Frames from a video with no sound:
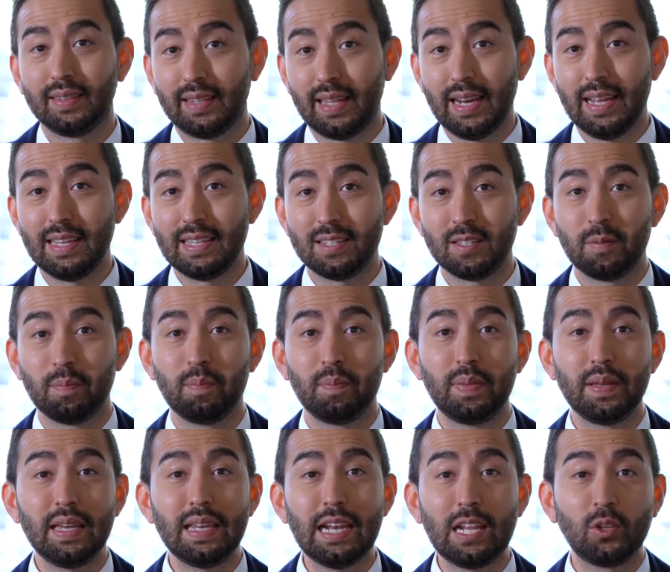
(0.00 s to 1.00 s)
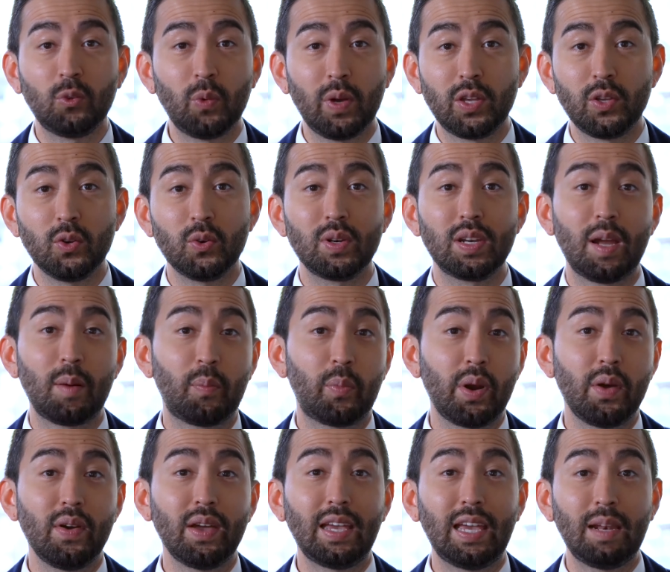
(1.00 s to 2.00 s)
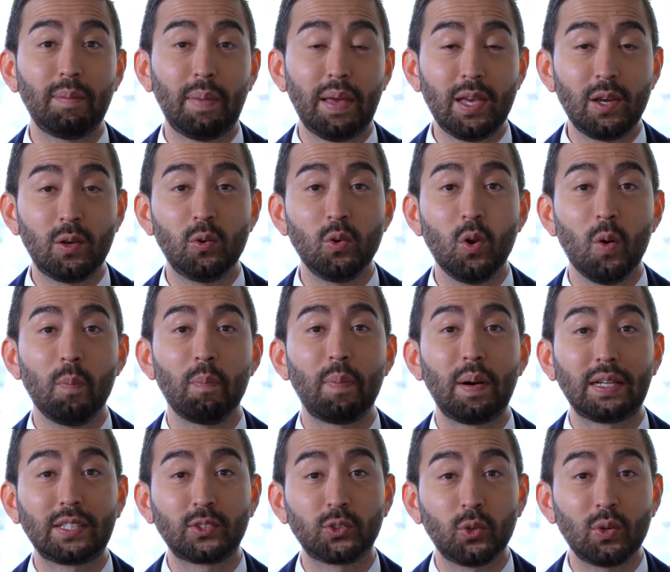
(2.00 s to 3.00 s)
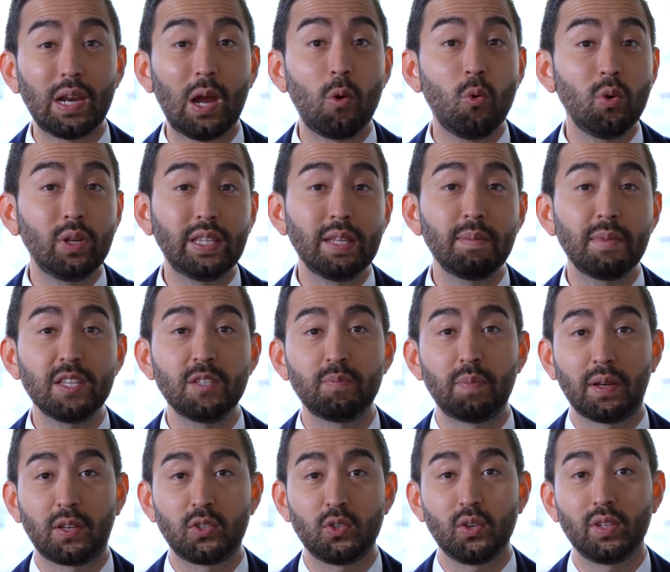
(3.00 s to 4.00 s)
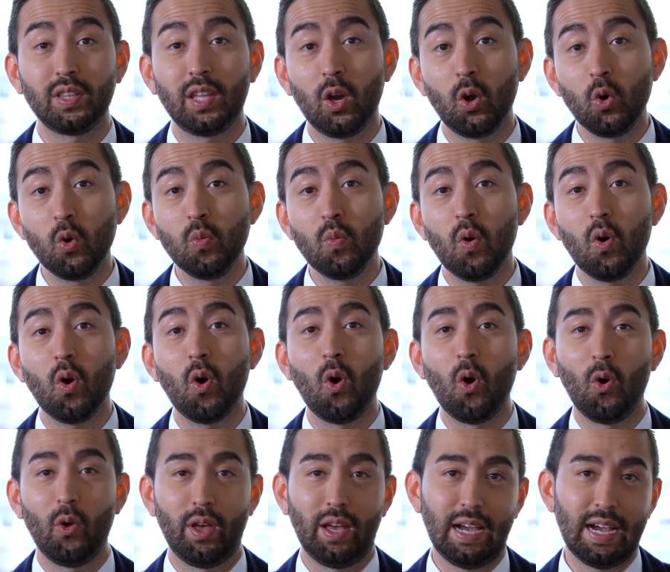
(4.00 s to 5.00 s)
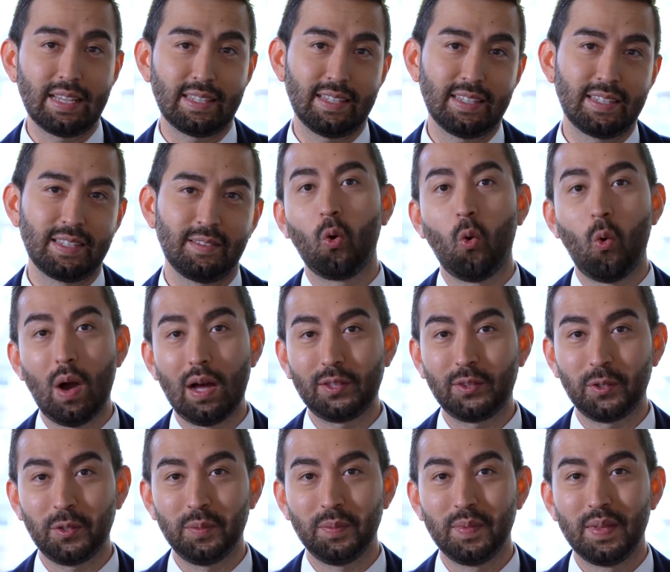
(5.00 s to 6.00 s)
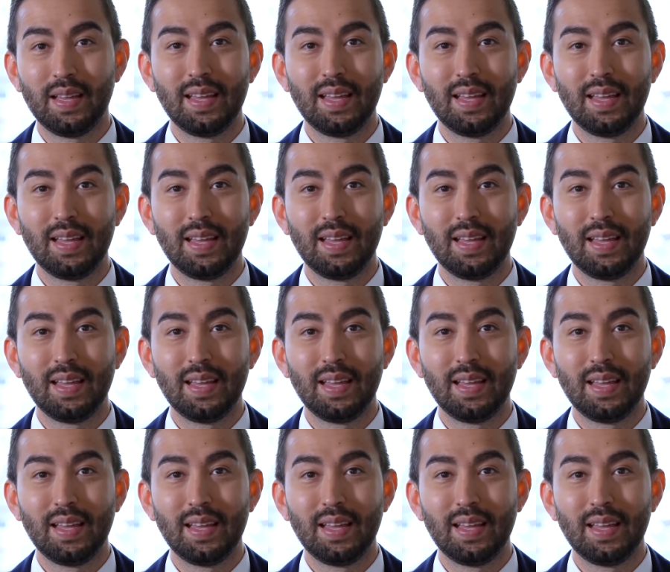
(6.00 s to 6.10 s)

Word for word: 3. Pídele al dueño la prueba de que el vehículo pasó la última inspección de humo o de gases. 4.